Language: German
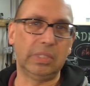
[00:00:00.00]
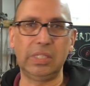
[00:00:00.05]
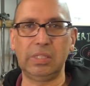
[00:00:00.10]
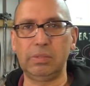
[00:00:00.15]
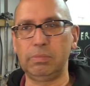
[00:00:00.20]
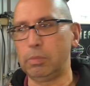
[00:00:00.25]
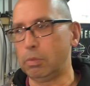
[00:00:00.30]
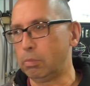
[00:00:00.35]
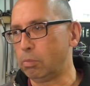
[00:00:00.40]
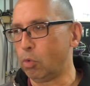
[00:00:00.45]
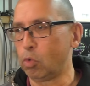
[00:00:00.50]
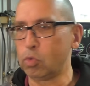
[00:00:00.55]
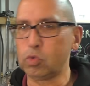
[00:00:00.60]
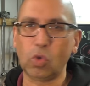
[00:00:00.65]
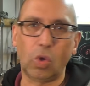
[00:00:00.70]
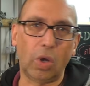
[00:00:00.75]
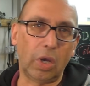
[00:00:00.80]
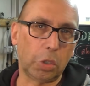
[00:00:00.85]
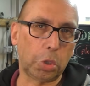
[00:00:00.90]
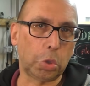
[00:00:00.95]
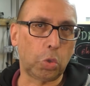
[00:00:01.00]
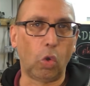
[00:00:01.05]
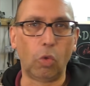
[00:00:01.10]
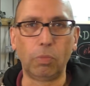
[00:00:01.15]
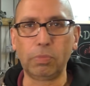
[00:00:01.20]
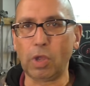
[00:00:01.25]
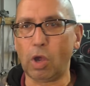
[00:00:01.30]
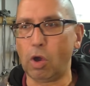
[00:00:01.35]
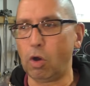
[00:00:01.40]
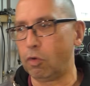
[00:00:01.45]
Ne? Mit Motor,
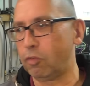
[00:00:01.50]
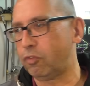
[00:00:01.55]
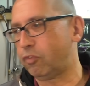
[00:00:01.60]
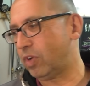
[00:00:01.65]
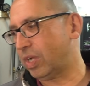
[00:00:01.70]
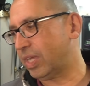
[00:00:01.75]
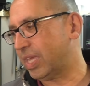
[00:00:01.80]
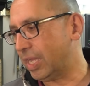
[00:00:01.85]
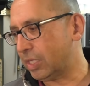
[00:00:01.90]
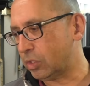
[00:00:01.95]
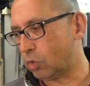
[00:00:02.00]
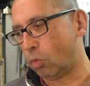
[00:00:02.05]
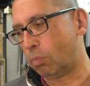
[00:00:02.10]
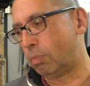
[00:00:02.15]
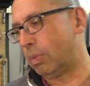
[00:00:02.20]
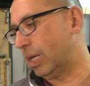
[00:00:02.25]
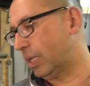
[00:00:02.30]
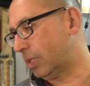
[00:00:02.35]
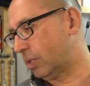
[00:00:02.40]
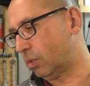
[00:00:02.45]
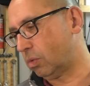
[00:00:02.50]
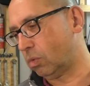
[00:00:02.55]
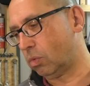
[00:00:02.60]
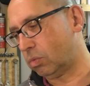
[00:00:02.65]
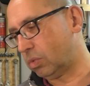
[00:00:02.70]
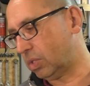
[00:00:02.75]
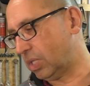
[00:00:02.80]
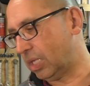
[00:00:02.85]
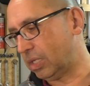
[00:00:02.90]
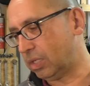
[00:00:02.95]
Strom drauf, verkehrt rum machen
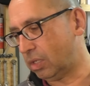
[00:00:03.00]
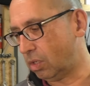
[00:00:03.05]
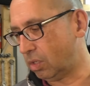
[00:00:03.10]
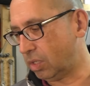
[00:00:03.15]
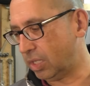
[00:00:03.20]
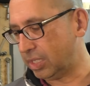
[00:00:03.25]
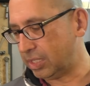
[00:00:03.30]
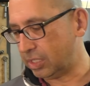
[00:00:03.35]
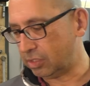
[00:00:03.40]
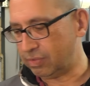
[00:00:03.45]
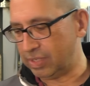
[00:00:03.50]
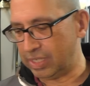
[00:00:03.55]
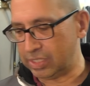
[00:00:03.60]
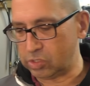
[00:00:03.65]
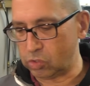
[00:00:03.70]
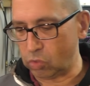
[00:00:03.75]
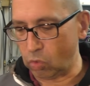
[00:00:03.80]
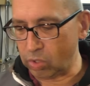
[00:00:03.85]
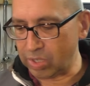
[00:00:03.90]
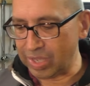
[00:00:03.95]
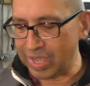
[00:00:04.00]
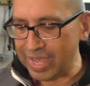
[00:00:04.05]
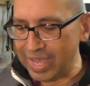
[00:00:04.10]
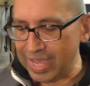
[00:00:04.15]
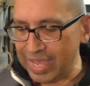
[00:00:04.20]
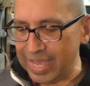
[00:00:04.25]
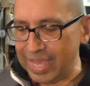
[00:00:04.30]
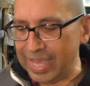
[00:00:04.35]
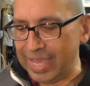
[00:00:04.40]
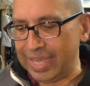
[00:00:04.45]
und dann geht das wieder zurück.
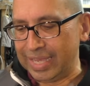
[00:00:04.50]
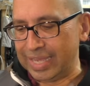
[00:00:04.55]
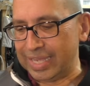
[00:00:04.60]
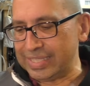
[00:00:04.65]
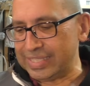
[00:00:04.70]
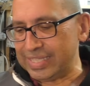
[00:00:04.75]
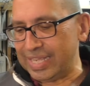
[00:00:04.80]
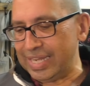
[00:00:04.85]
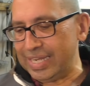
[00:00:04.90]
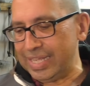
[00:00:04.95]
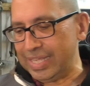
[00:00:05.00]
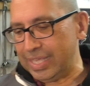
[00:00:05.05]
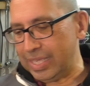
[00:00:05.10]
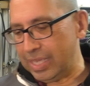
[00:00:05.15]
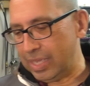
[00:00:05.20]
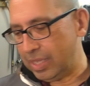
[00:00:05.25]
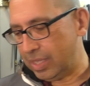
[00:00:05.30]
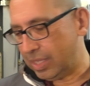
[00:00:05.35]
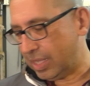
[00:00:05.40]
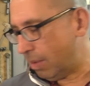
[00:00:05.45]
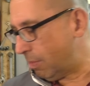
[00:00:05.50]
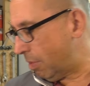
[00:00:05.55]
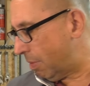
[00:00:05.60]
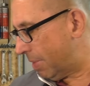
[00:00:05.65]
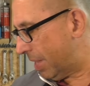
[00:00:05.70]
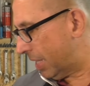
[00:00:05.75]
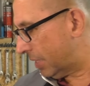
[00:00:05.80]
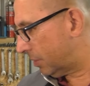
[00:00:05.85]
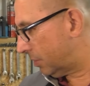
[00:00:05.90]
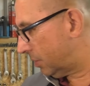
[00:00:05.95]
Ganz ehrlich, kann man
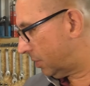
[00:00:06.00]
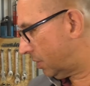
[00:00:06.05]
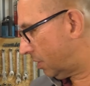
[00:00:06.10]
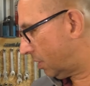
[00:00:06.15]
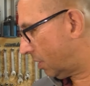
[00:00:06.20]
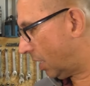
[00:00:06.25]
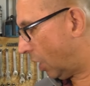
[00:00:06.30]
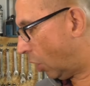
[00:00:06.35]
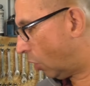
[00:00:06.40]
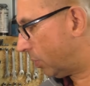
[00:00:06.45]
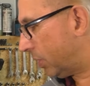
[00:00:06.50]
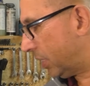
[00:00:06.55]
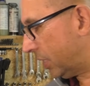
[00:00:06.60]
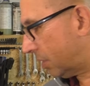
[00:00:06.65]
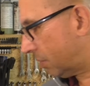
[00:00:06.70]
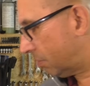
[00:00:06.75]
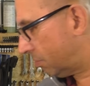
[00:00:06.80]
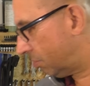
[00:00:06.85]
machen, glaube ich.